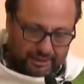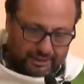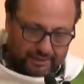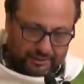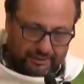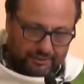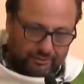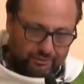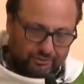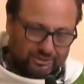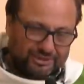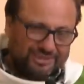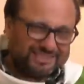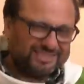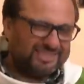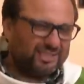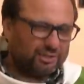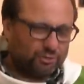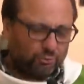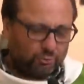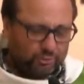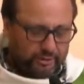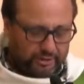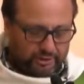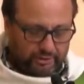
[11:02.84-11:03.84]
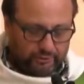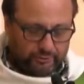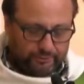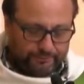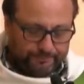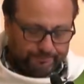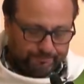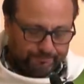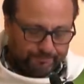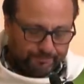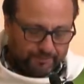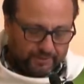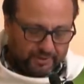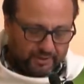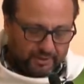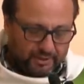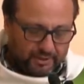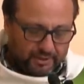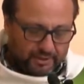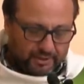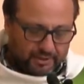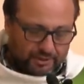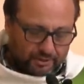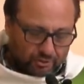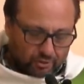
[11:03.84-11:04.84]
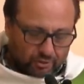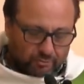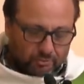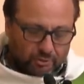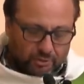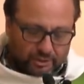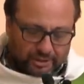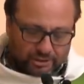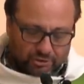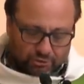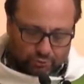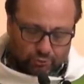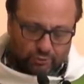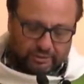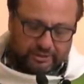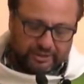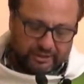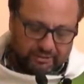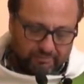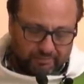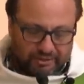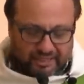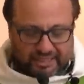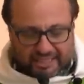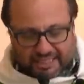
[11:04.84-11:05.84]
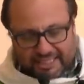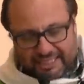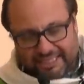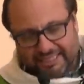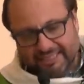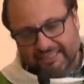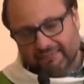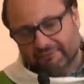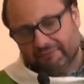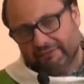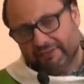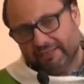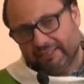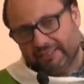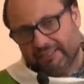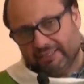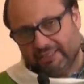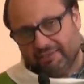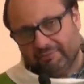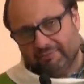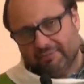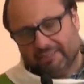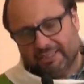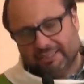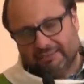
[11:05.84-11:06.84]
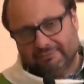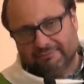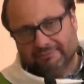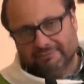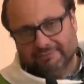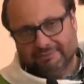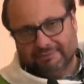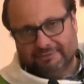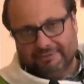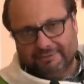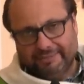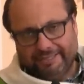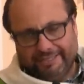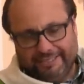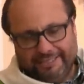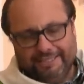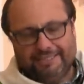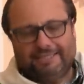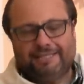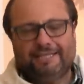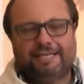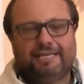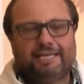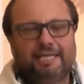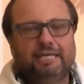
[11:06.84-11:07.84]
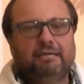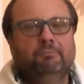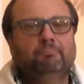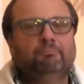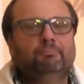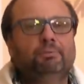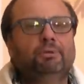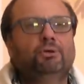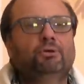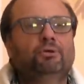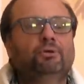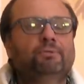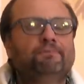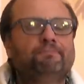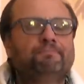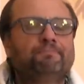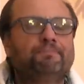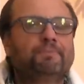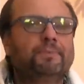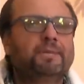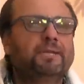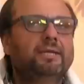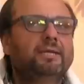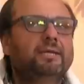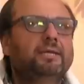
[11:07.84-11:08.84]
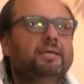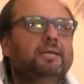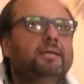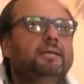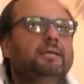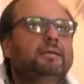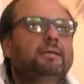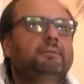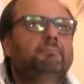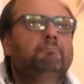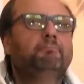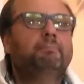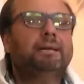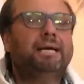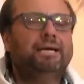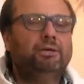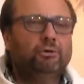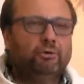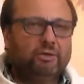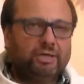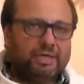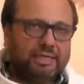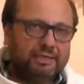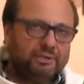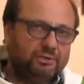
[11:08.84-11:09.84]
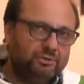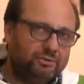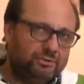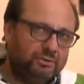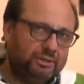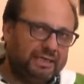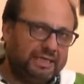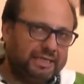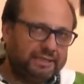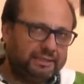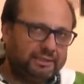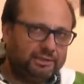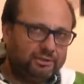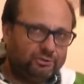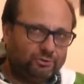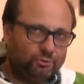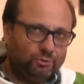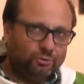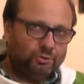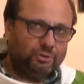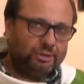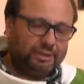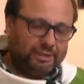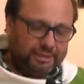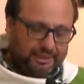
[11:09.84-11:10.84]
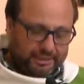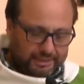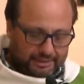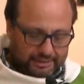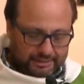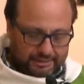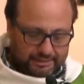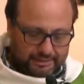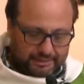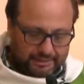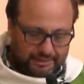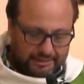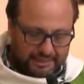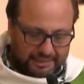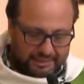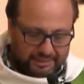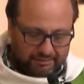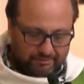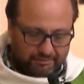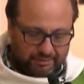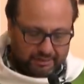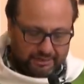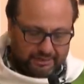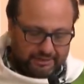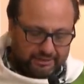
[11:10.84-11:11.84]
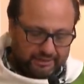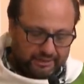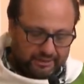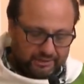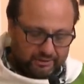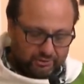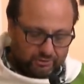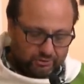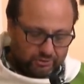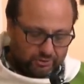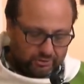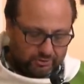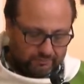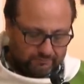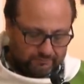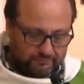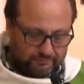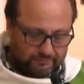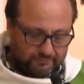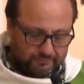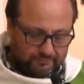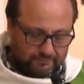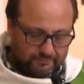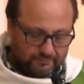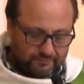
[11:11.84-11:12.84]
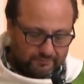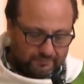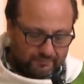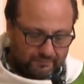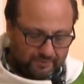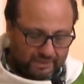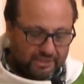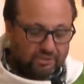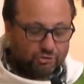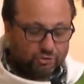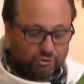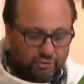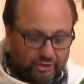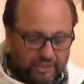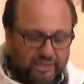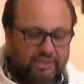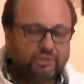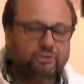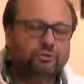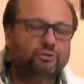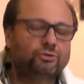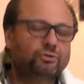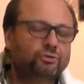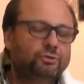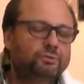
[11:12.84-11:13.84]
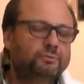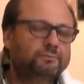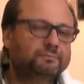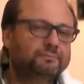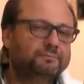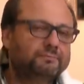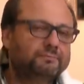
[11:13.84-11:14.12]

que nos hace ruido. Cómo Jesús termina, en definitiva, en este ejemplo, valorando la actitud de este administrador deshonesto.